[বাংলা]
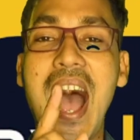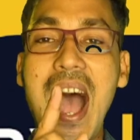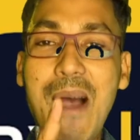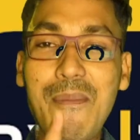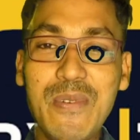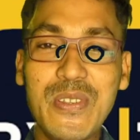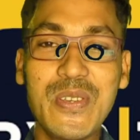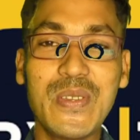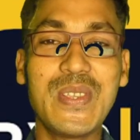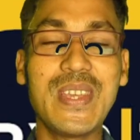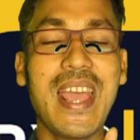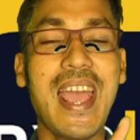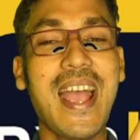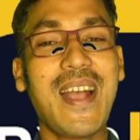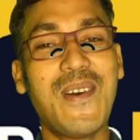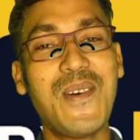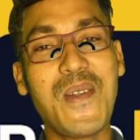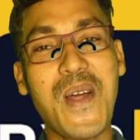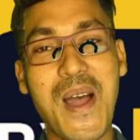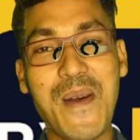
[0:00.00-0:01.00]
আপনি যদি
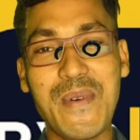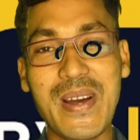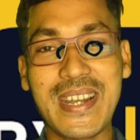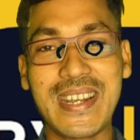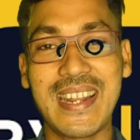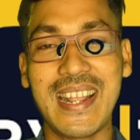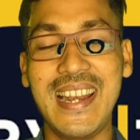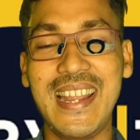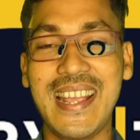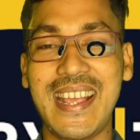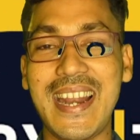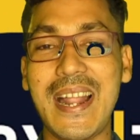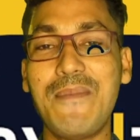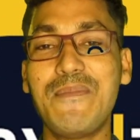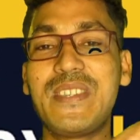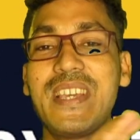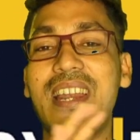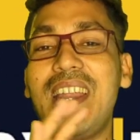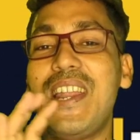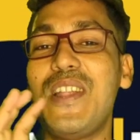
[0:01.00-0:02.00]
এখনো আমার টেলিগ্রাম
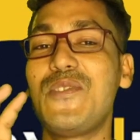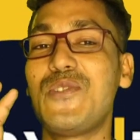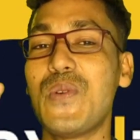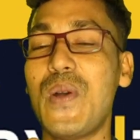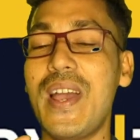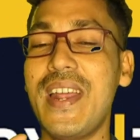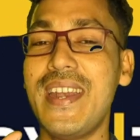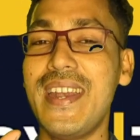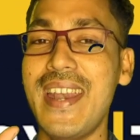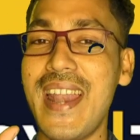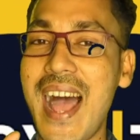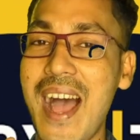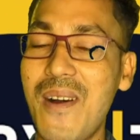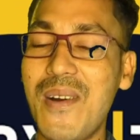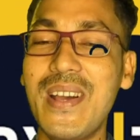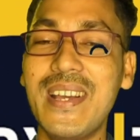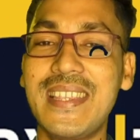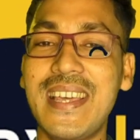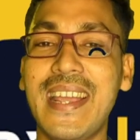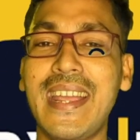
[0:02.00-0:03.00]
চ্যানেল চ্যানেলে জয়েন না
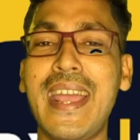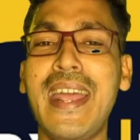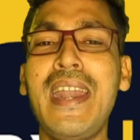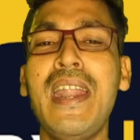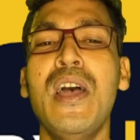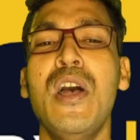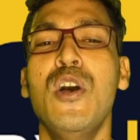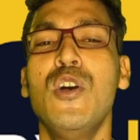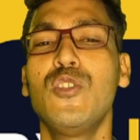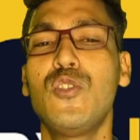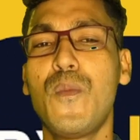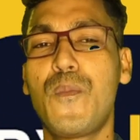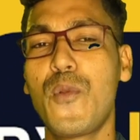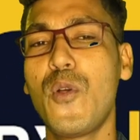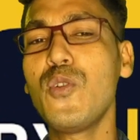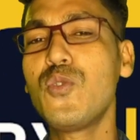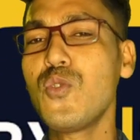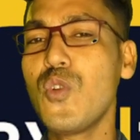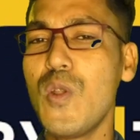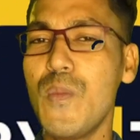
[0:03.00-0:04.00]
হয়ে থাকেন তো
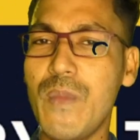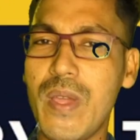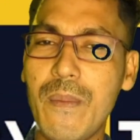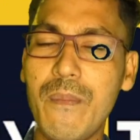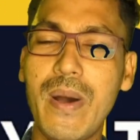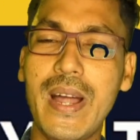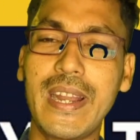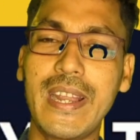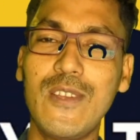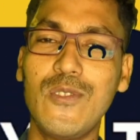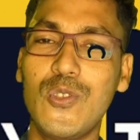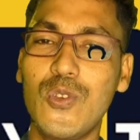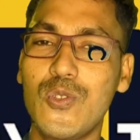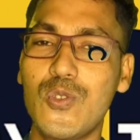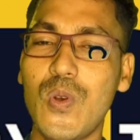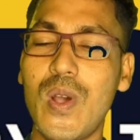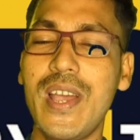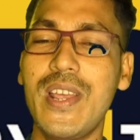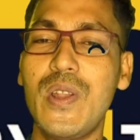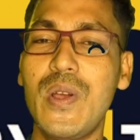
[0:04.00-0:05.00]
প্রচুর মেম্বার কিন্তু
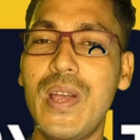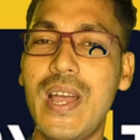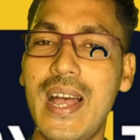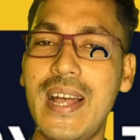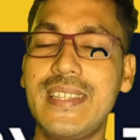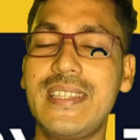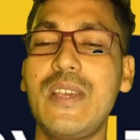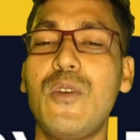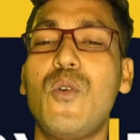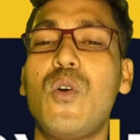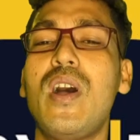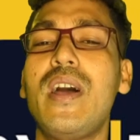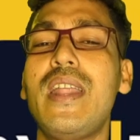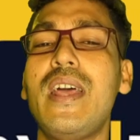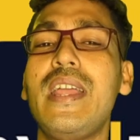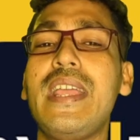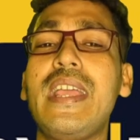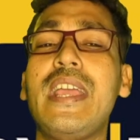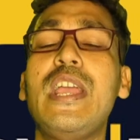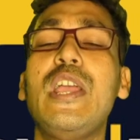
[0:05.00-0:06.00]
জয়েন হয়ে আছে ওখানে
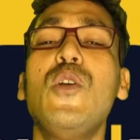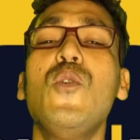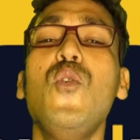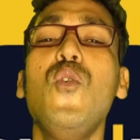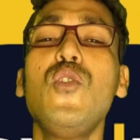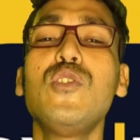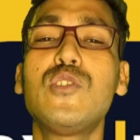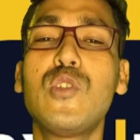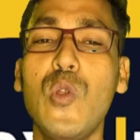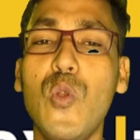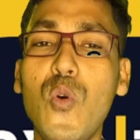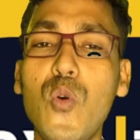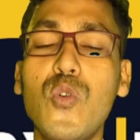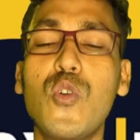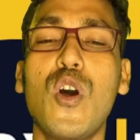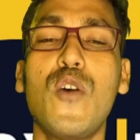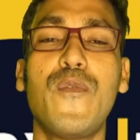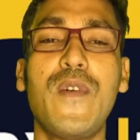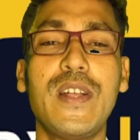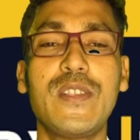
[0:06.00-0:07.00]
হিউজ লুট
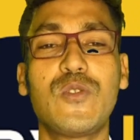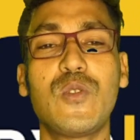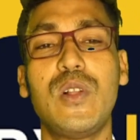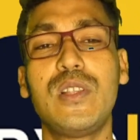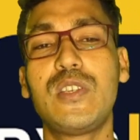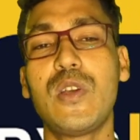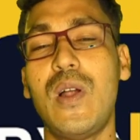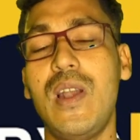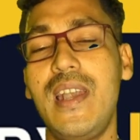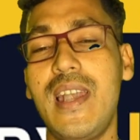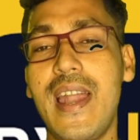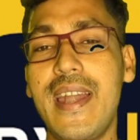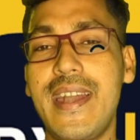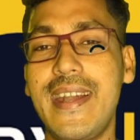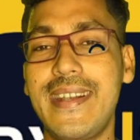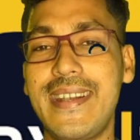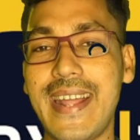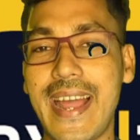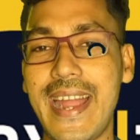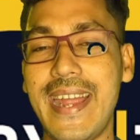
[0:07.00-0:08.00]
অফার চলছে
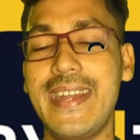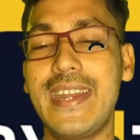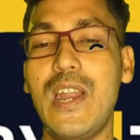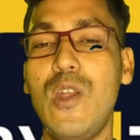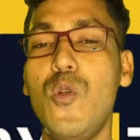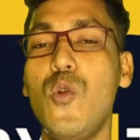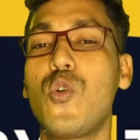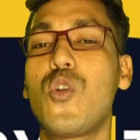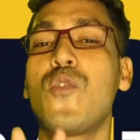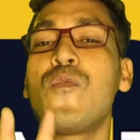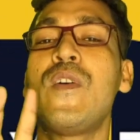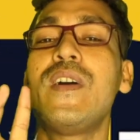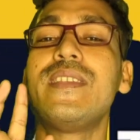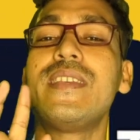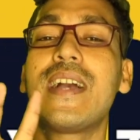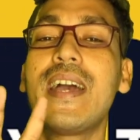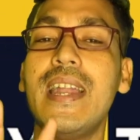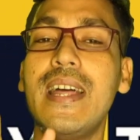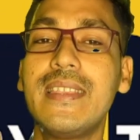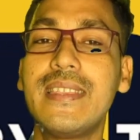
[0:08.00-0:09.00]
অলরেডি টাইডের লুট অফার
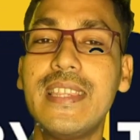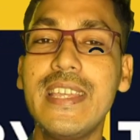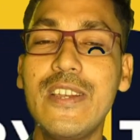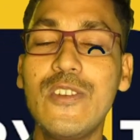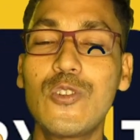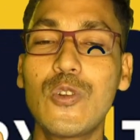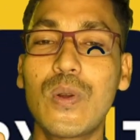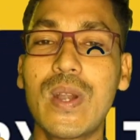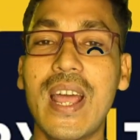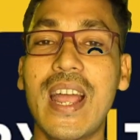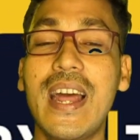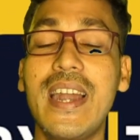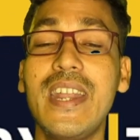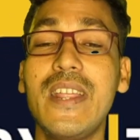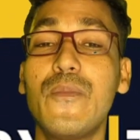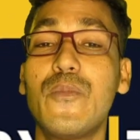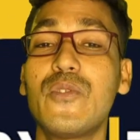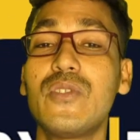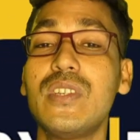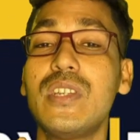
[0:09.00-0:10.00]
যেখানে তিনশো টাকা
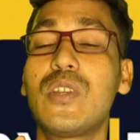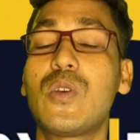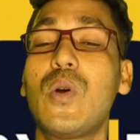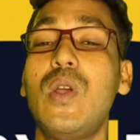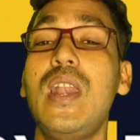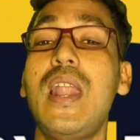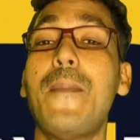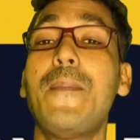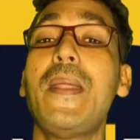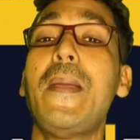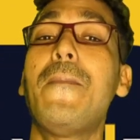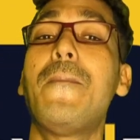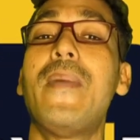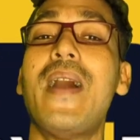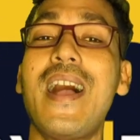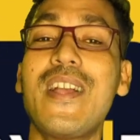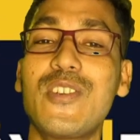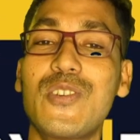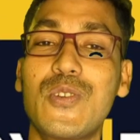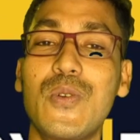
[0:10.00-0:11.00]
ডিপোজিট করলে আপনি
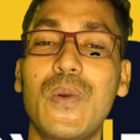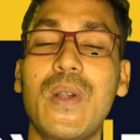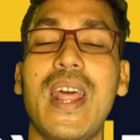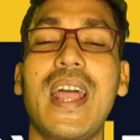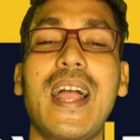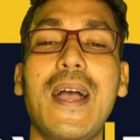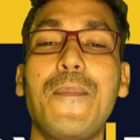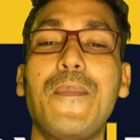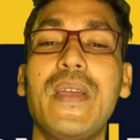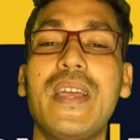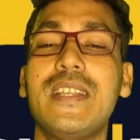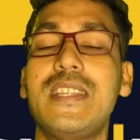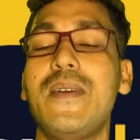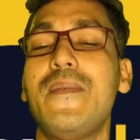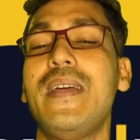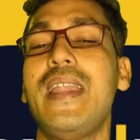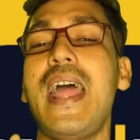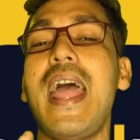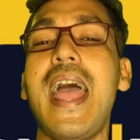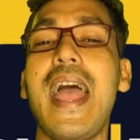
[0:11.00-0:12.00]
পাঁচশো টাকা পেয়ে
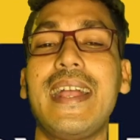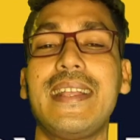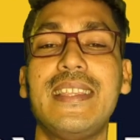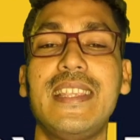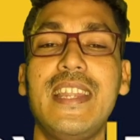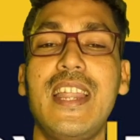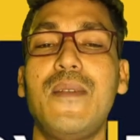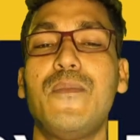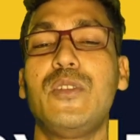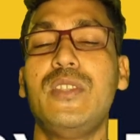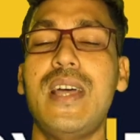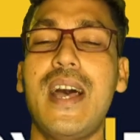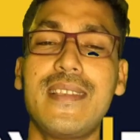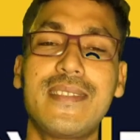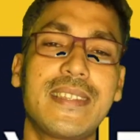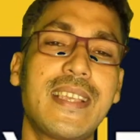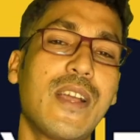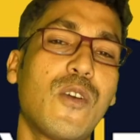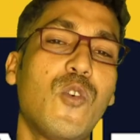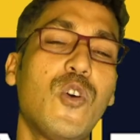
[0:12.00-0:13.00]
যাবেন একদিনের মধ্যে
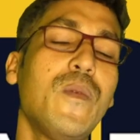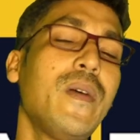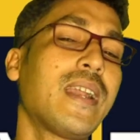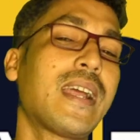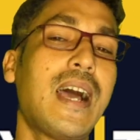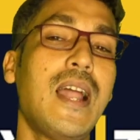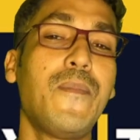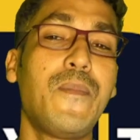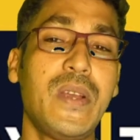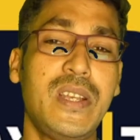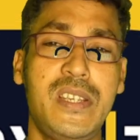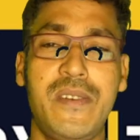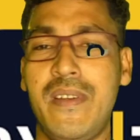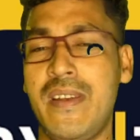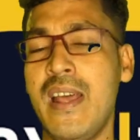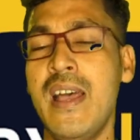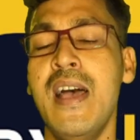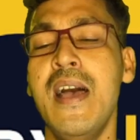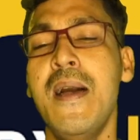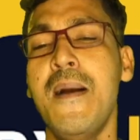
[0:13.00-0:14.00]
আজকে করবেন কাল পেয়ে
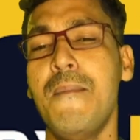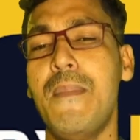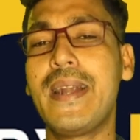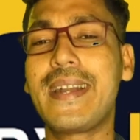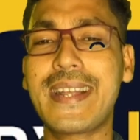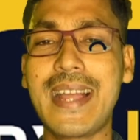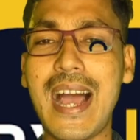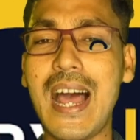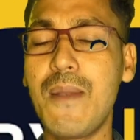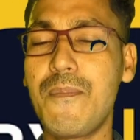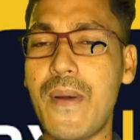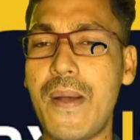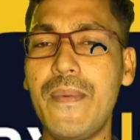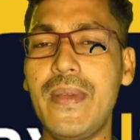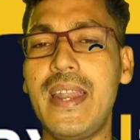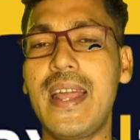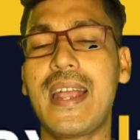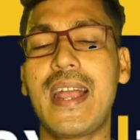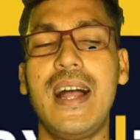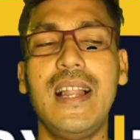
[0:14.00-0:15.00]
যাবেন বাট কাল
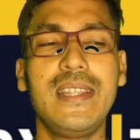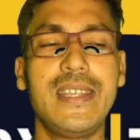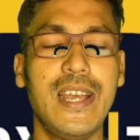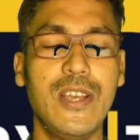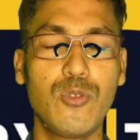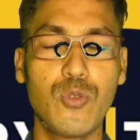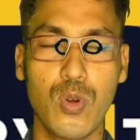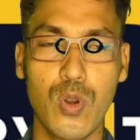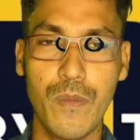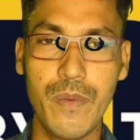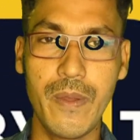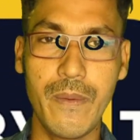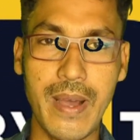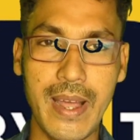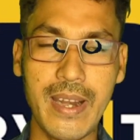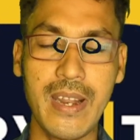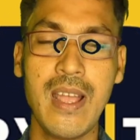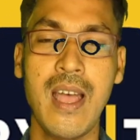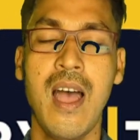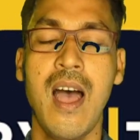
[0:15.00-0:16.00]
পাবে না কাল যেহেতু রবিবার